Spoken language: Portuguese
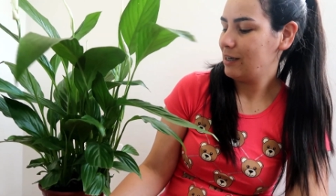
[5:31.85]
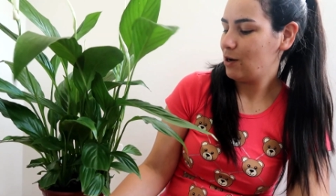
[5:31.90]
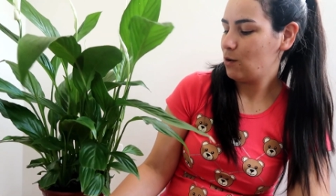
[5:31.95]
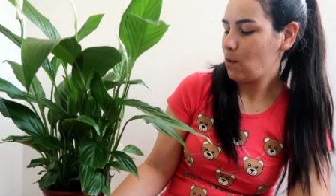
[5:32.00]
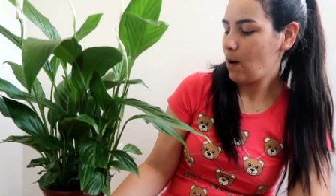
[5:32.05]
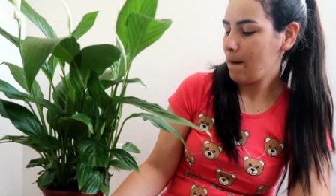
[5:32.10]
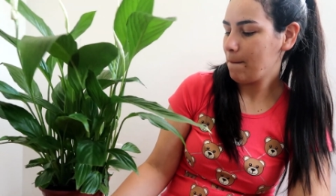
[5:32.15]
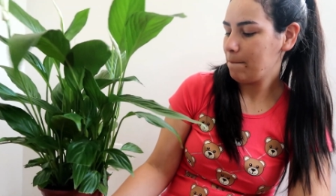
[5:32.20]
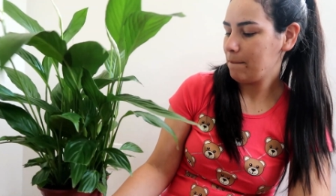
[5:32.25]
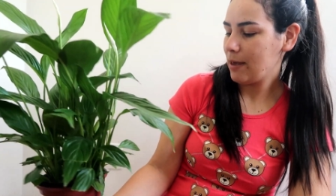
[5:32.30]

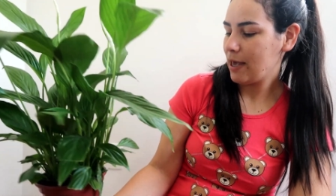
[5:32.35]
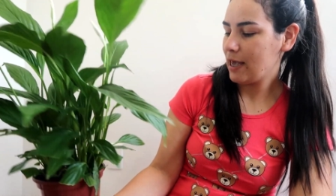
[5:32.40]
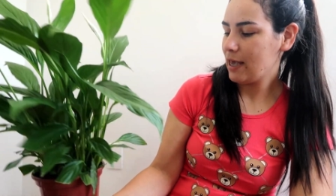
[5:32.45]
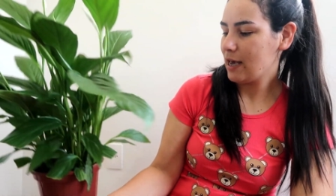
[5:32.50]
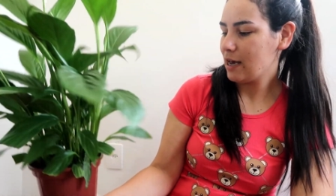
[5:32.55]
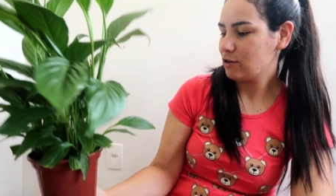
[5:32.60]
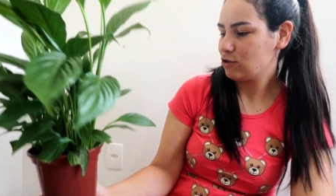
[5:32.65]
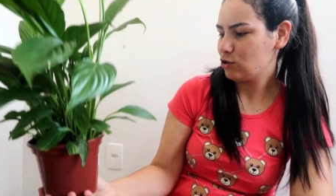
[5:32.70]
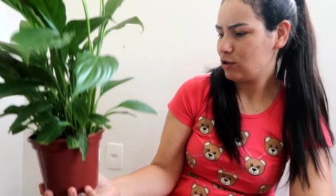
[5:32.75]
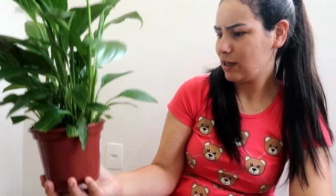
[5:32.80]
eu amei,
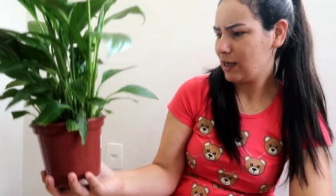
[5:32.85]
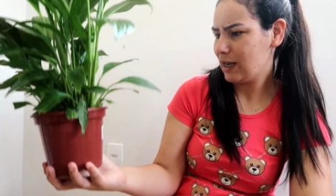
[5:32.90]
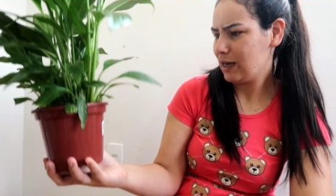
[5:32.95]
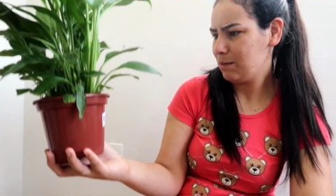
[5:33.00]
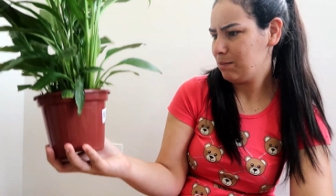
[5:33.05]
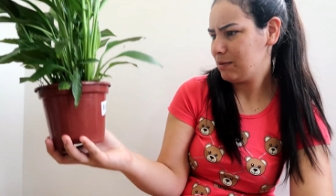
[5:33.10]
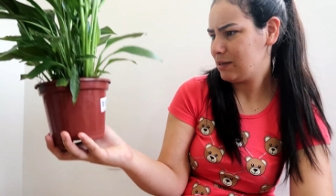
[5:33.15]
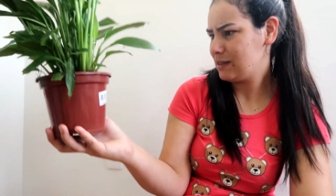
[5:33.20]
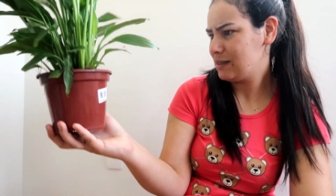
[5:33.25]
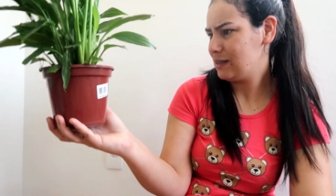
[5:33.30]
acho até que
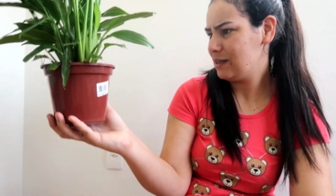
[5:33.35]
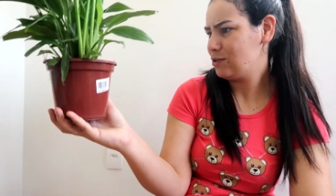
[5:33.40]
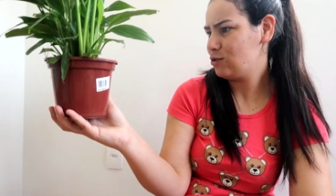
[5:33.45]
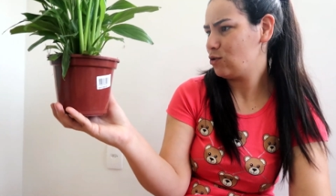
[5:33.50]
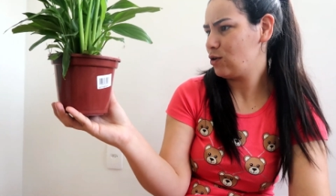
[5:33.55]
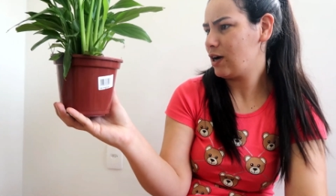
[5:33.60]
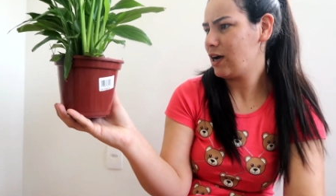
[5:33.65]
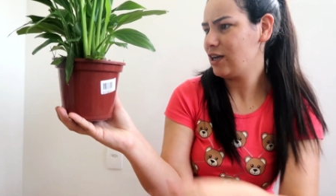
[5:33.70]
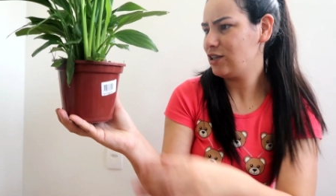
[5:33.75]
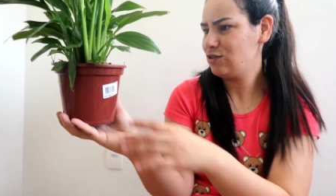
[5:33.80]
ele precisa
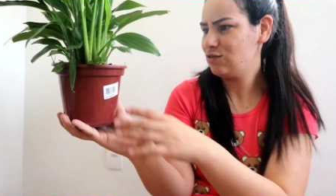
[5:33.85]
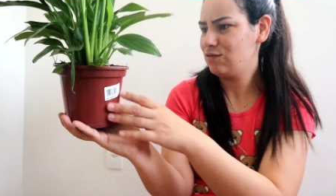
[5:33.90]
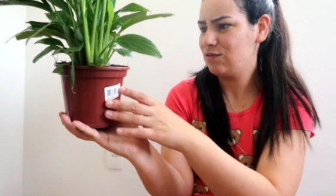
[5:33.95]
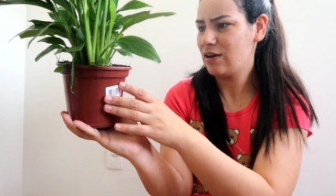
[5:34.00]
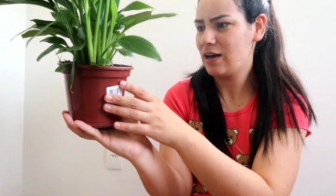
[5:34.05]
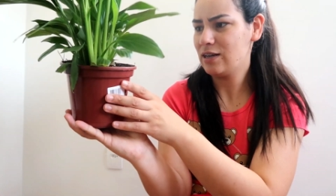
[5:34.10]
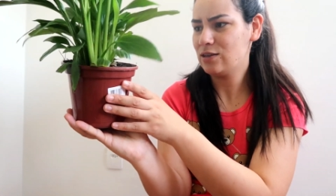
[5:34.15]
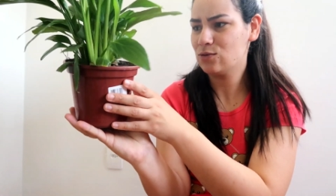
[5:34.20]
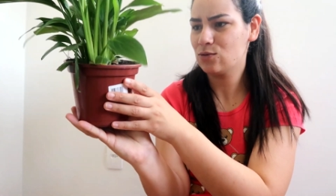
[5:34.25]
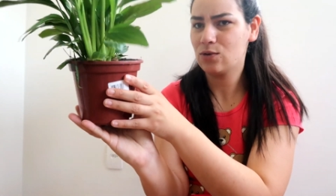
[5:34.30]
trocar de
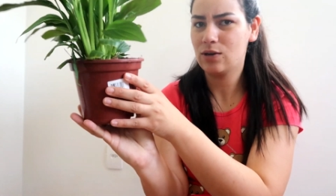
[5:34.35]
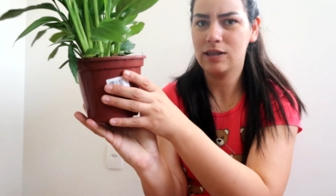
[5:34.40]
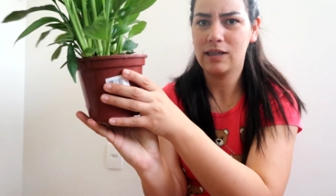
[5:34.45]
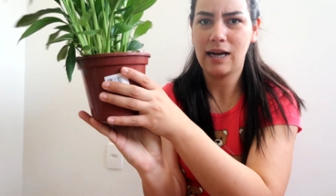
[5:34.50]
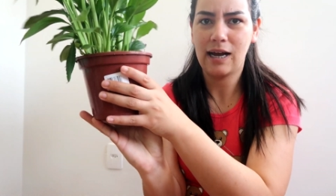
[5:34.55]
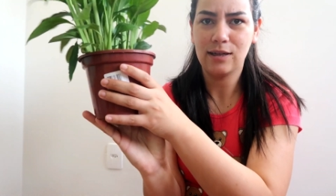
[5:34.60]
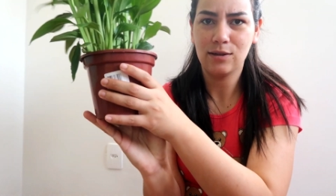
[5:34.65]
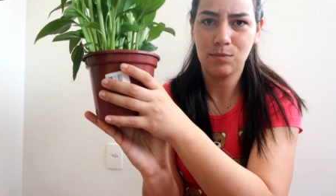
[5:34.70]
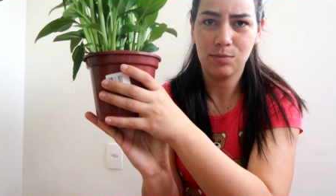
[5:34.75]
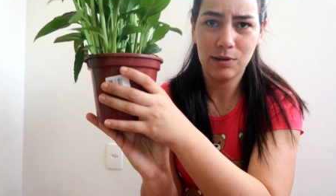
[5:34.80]
vaso,
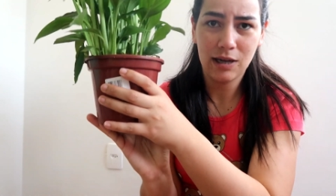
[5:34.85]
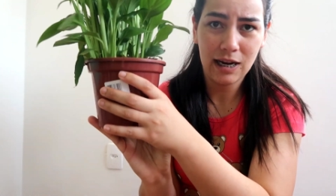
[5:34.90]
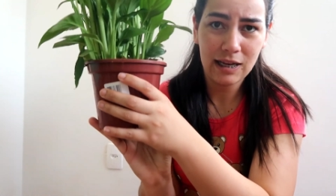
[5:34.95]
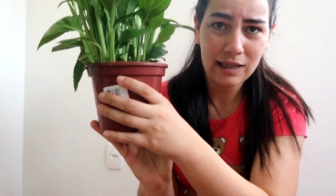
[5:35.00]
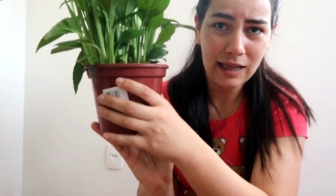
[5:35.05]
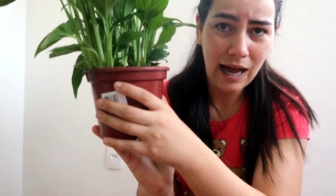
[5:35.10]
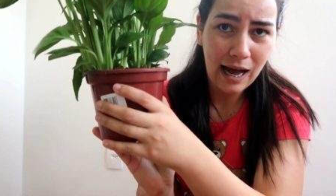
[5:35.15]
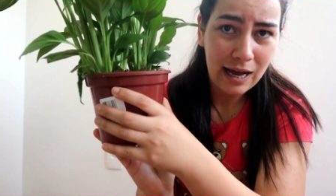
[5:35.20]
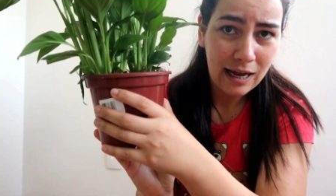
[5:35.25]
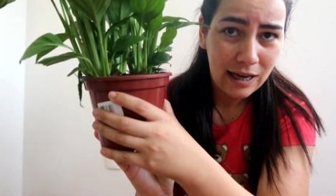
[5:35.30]
coitado, porque ele
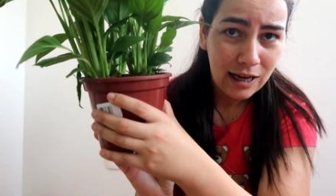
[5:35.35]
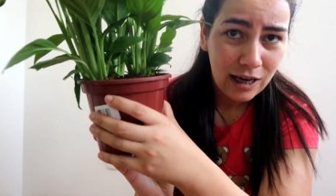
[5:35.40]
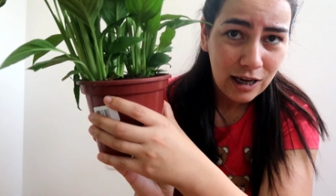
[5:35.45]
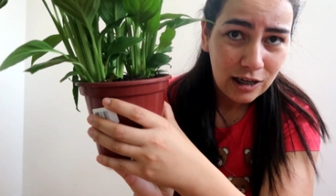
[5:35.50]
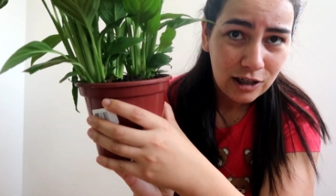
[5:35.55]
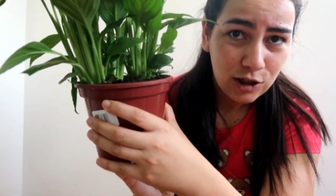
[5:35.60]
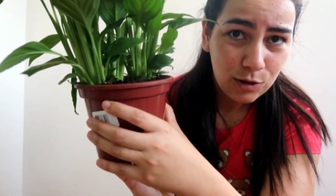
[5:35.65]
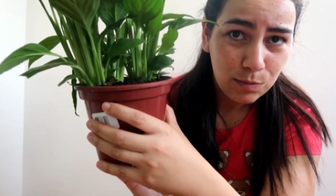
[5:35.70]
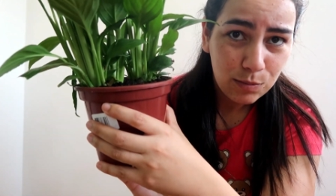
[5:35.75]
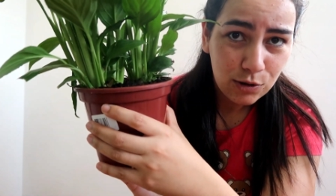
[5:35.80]
tá
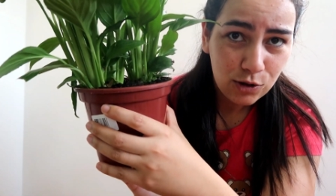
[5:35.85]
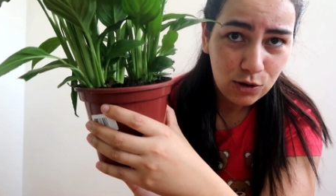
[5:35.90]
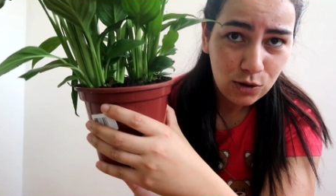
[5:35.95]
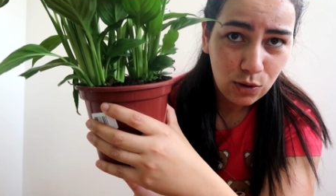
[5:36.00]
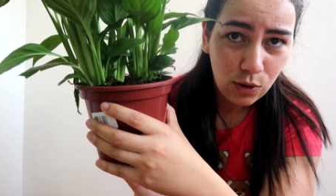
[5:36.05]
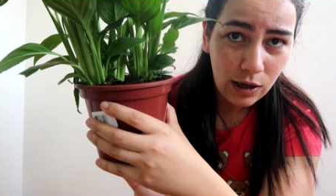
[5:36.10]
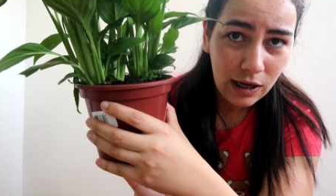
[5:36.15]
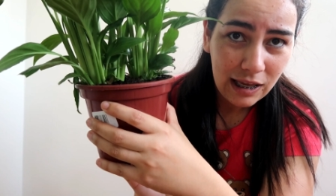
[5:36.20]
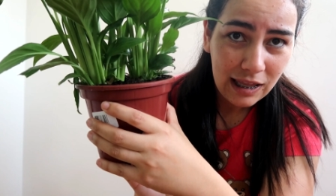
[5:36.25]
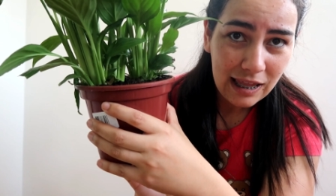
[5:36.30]
tipo
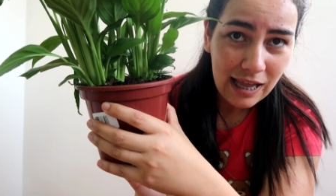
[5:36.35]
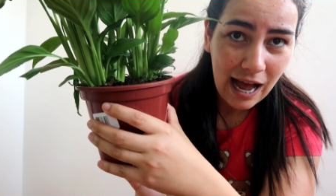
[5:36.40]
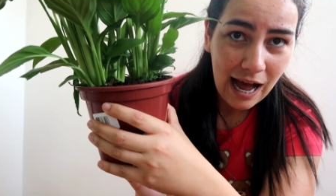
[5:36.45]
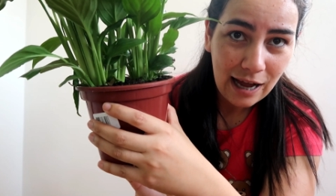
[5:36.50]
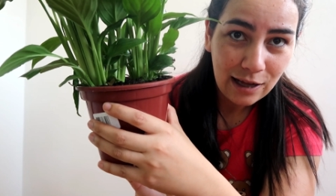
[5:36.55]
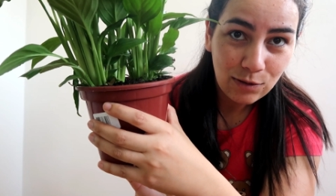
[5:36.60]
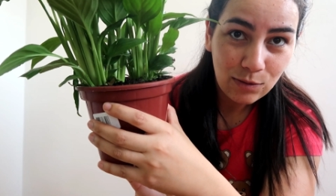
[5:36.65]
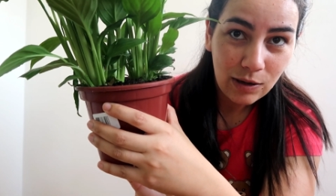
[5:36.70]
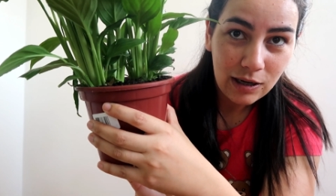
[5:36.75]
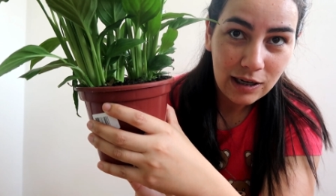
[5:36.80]

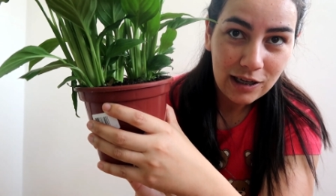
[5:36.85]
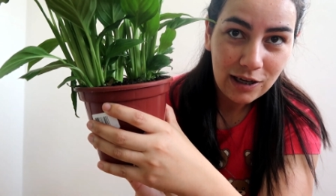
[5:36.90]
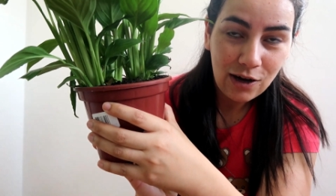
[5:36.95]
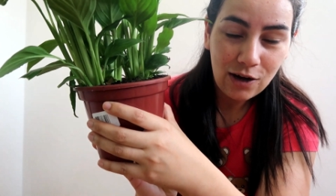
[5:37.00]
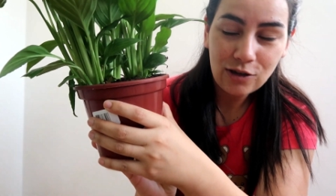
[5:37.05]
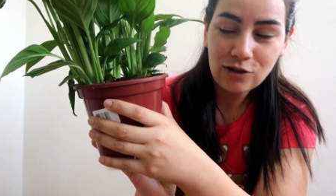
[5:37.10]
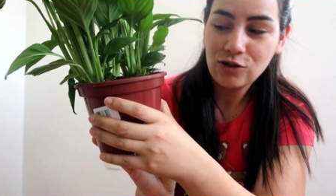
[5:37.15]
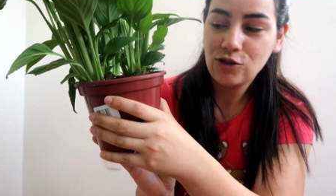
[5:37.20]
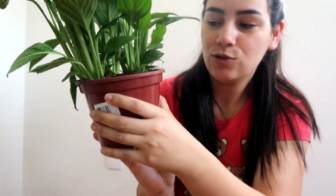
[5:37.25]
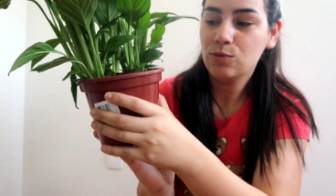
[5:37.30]
esturrilhado ali,
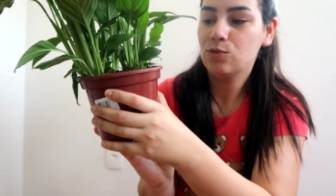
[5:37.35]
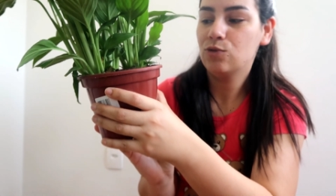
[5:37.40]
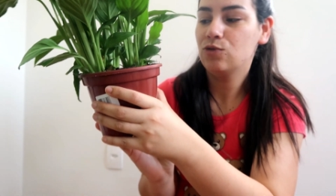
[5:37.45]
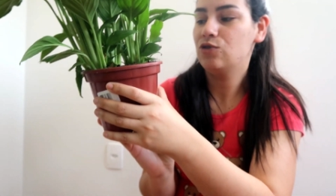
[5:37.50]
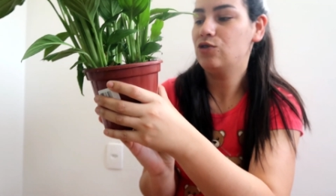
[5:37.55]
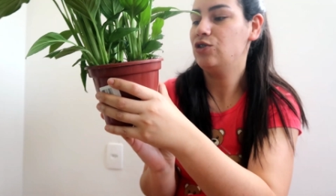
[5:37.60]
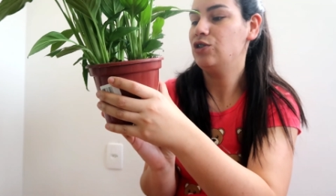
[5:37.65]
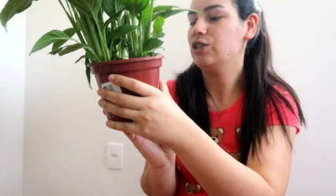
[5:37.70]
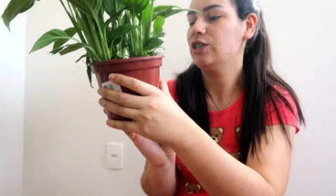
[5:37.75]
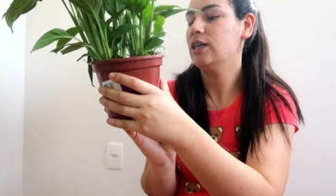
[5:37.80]
ó, de
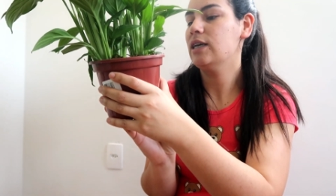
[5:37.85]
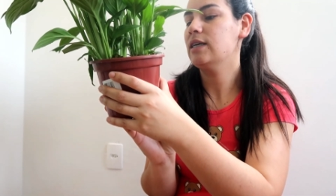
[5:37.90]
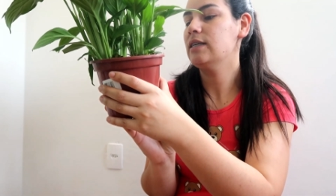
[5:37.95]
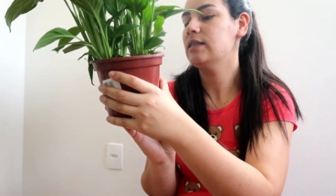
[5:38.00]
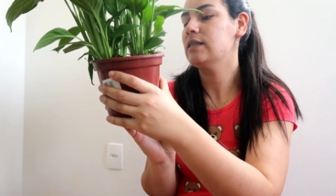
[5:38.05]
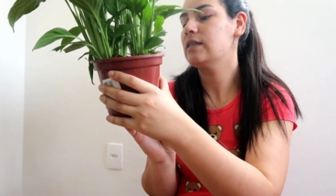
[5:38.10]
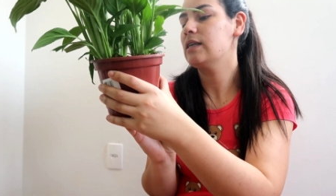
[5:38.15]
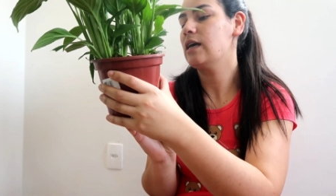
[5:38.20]
mudinhas.